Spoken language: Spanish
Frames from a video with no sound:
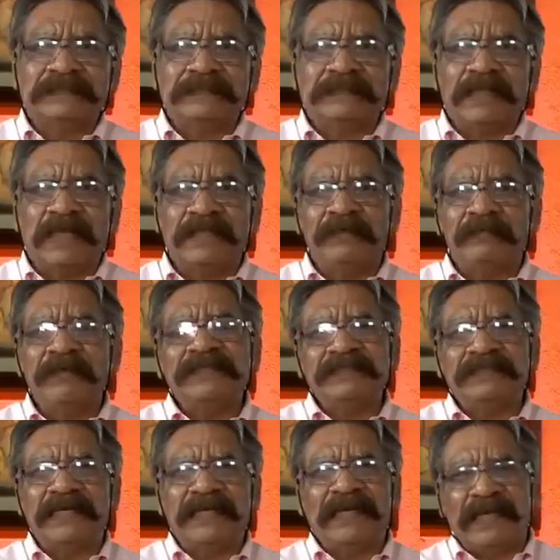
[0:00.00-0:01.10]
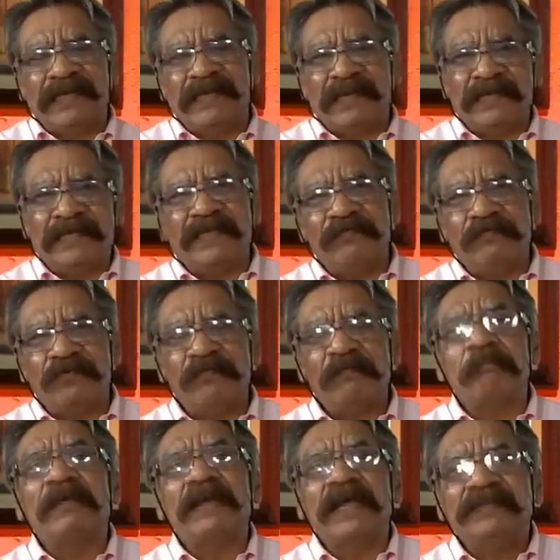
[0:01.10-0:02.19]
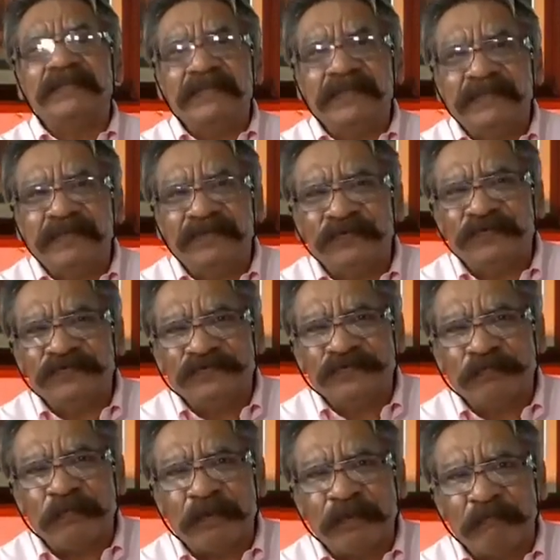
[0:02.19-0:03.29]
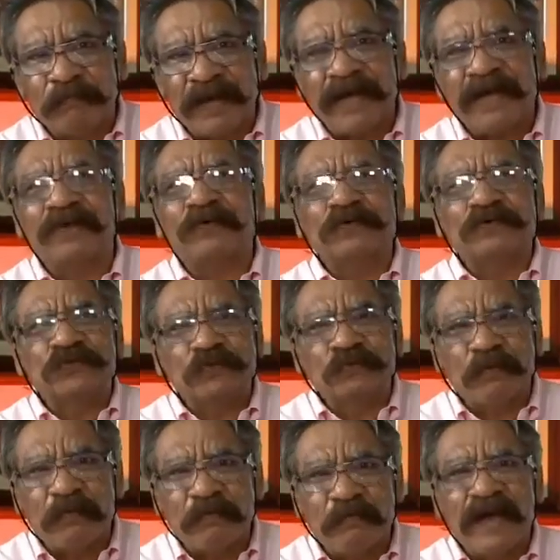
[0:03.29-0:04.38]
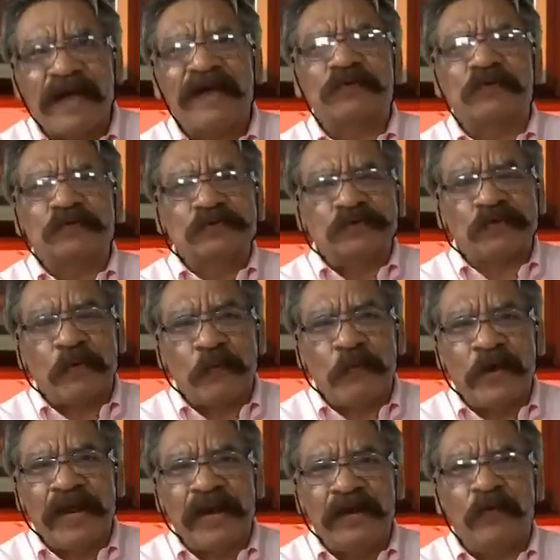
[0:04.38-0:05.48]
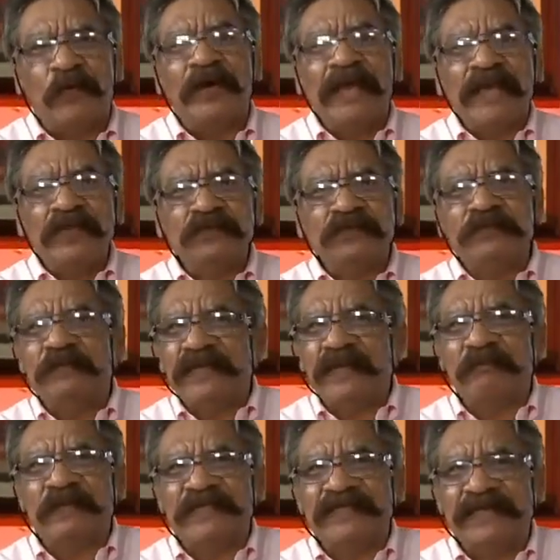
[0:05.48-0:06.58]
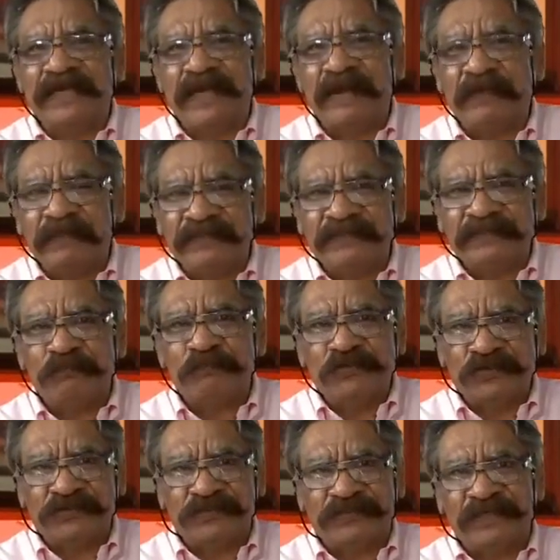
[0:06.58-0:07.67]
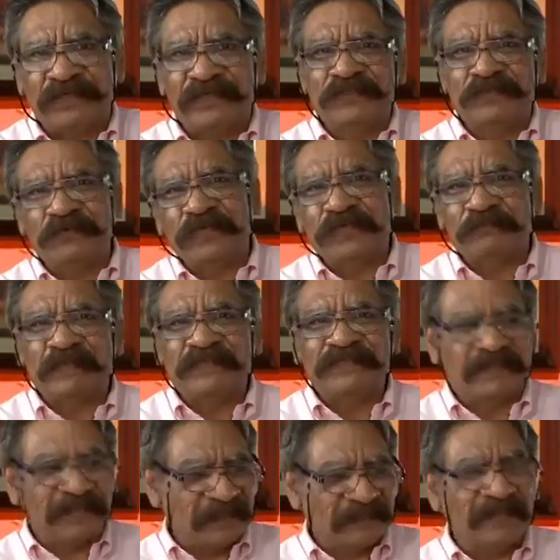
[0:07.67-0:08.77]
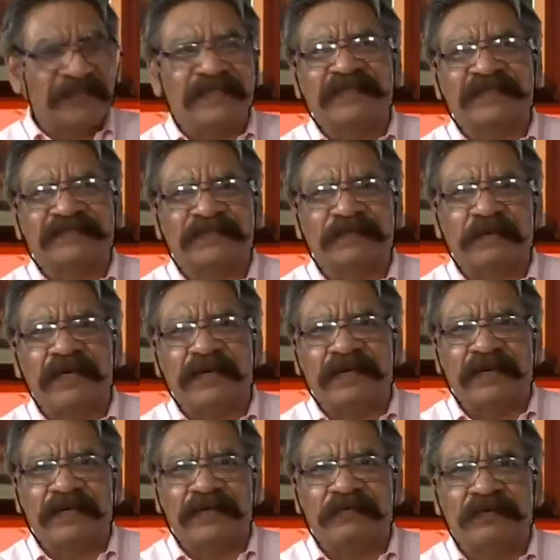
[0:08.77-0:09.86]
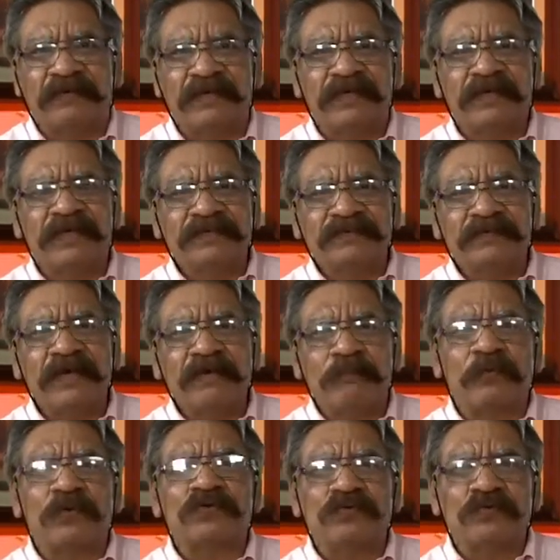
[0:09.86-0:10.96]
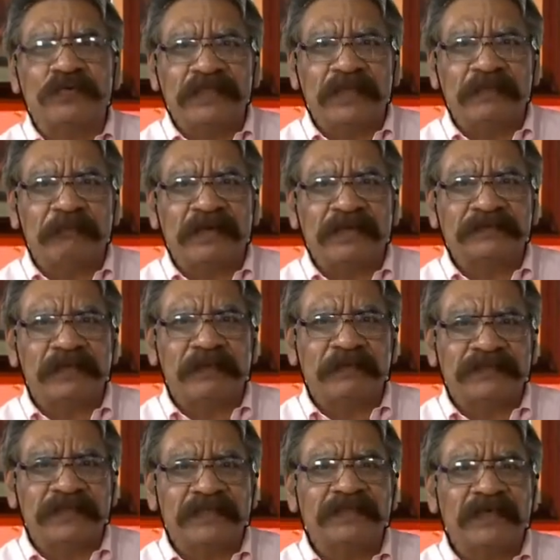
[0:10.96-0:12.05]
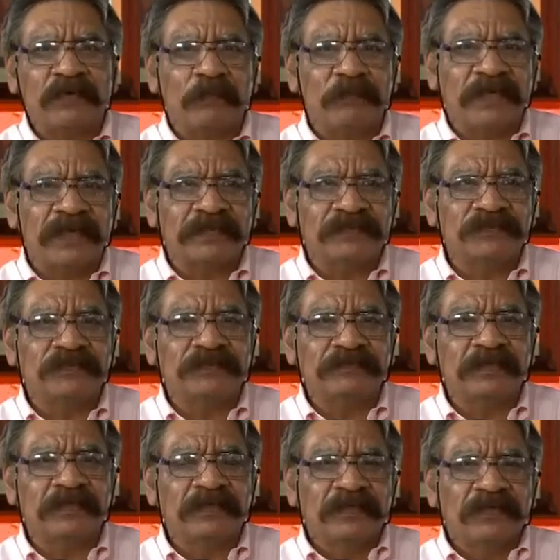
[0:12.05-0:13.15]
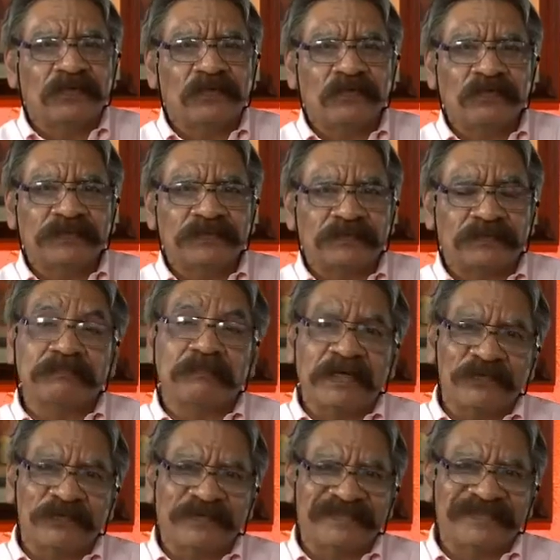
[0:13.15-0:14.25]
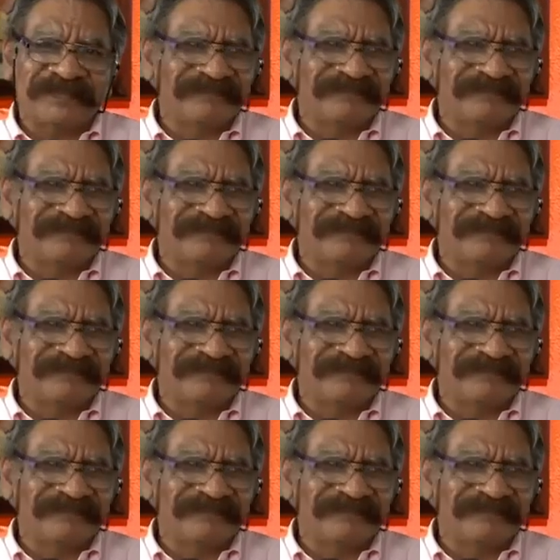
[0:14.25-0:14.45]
además de leer el libro, platiquen con su papá, con su mamá, con su abuelo. Ellos les van a platicar a veces muchas historias más interesantes las que vienen en el libro es una oportunidad para establecer esa comunicación con nuestros mayores.